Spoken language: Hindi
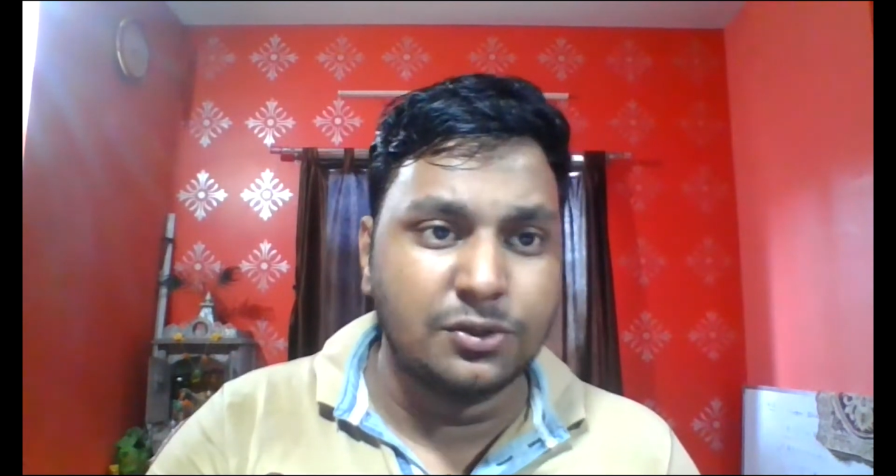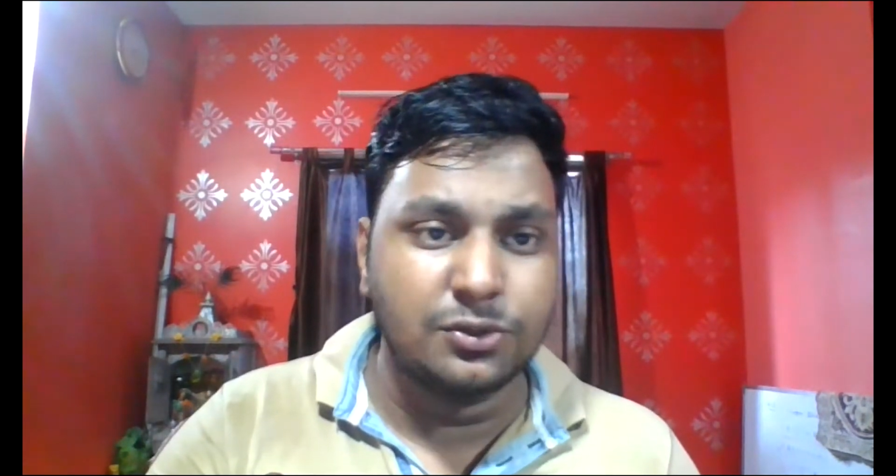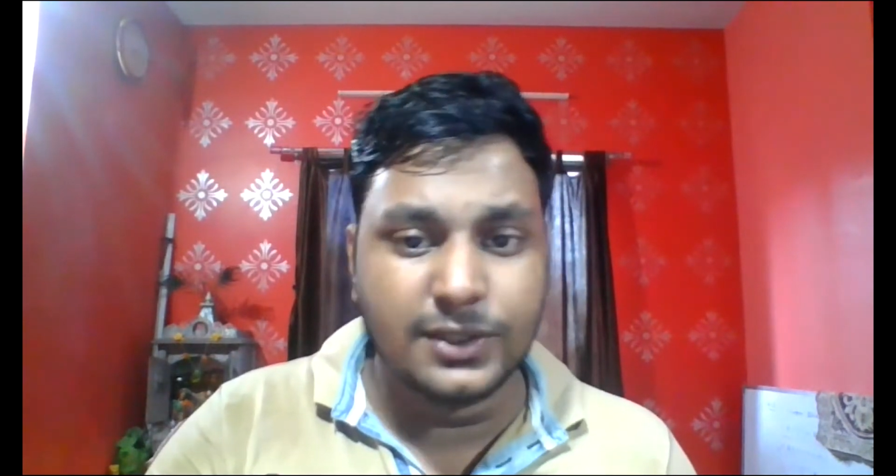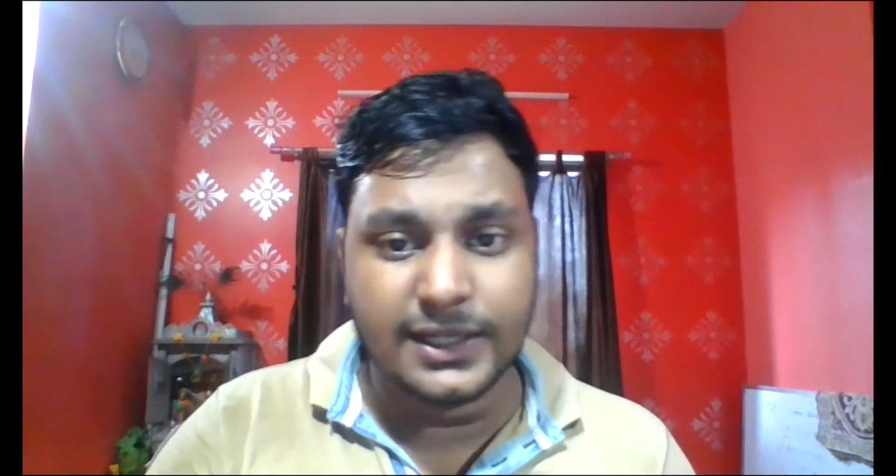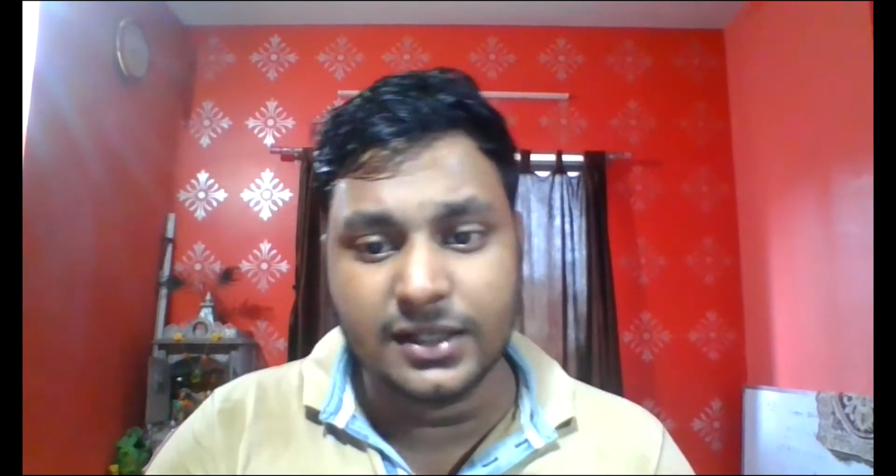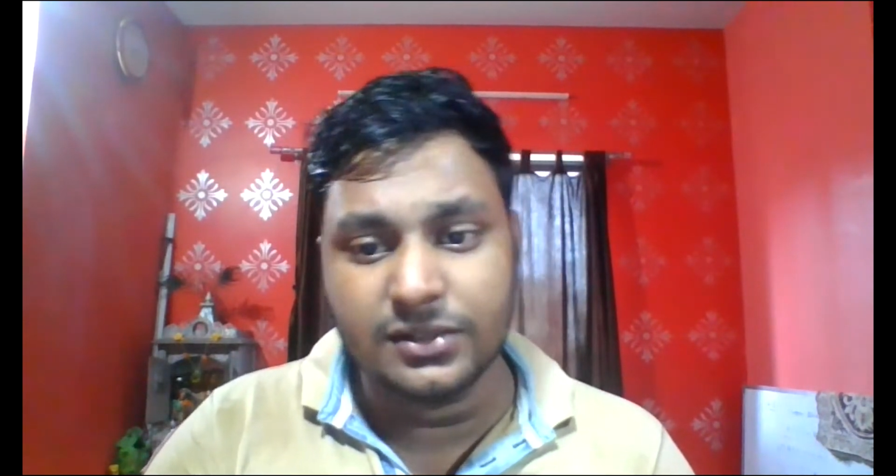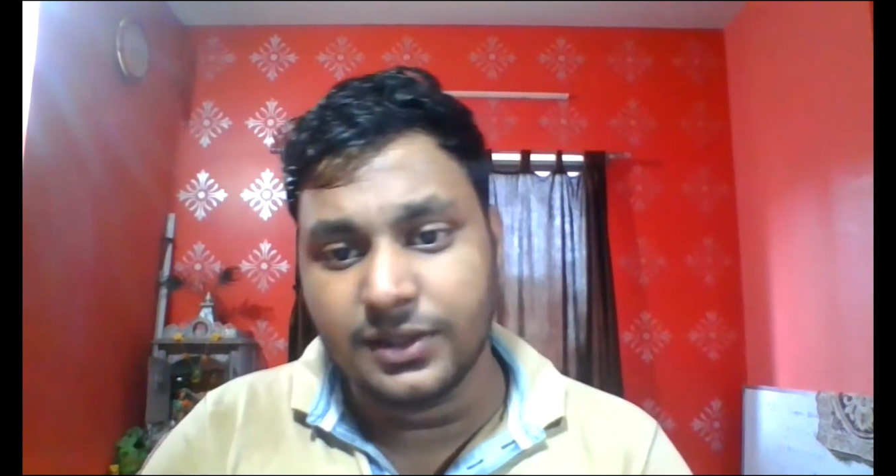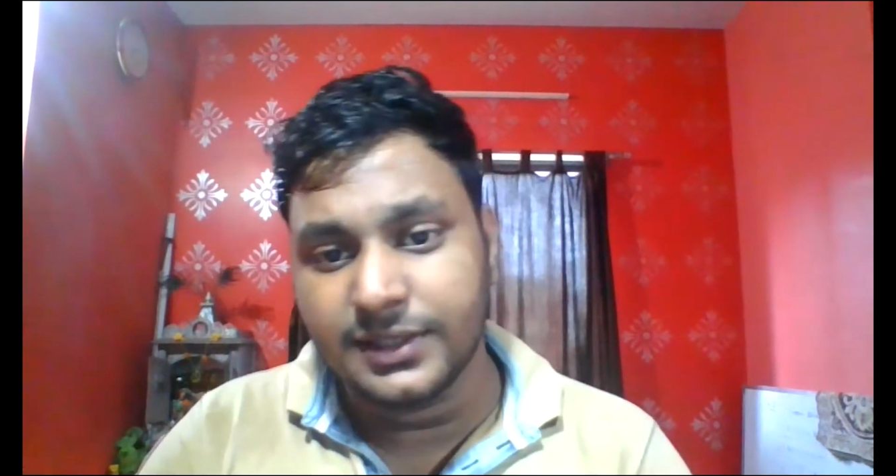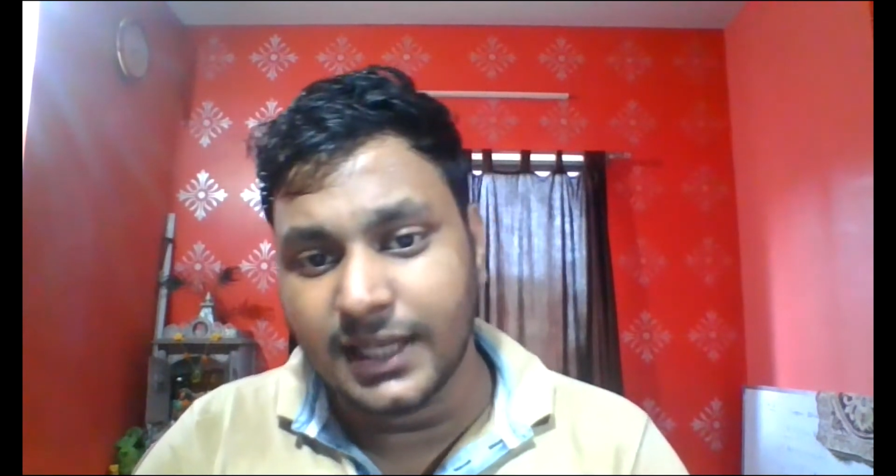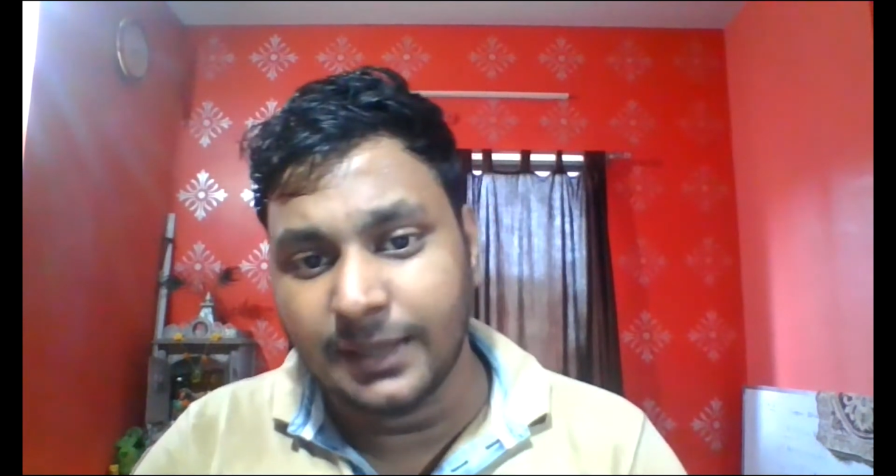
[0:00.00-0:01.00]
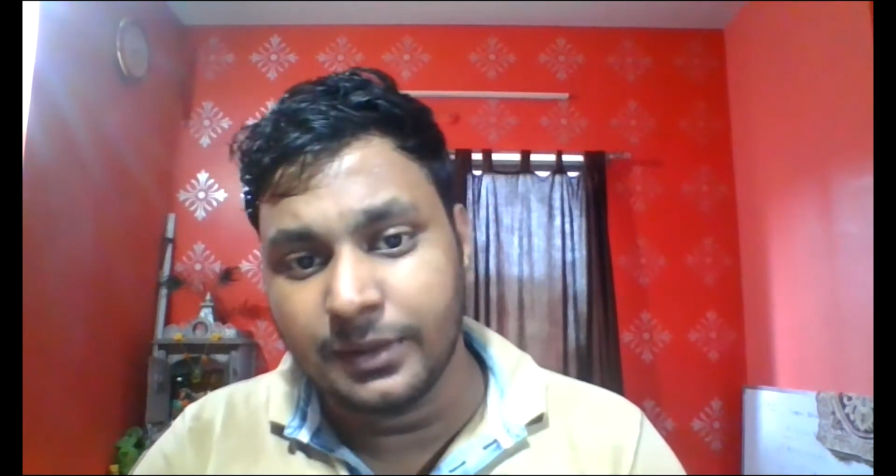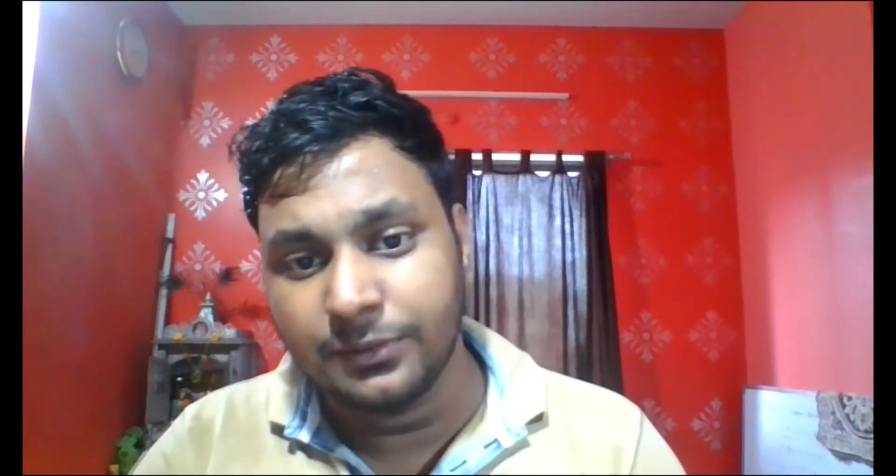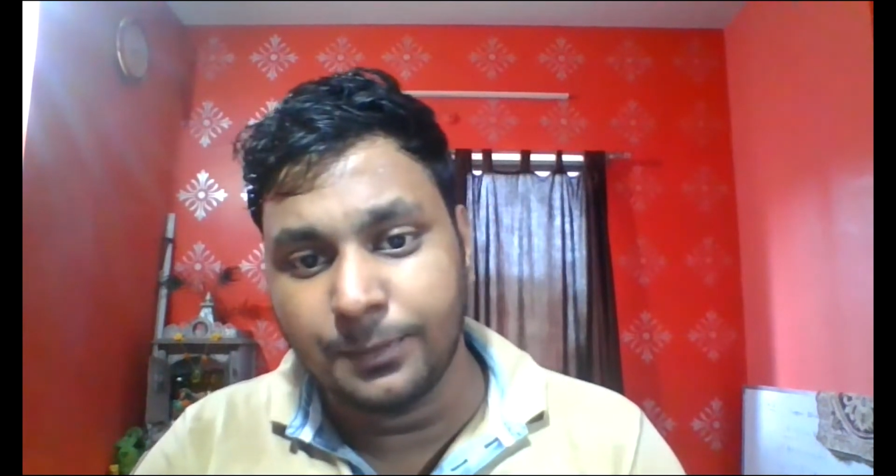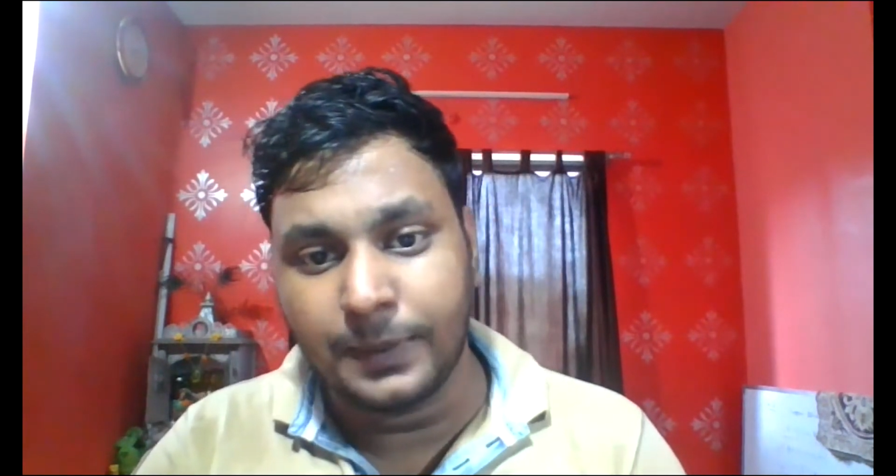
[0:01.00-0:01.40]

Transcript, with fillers: गुजकैट का जो एग्जाम है वो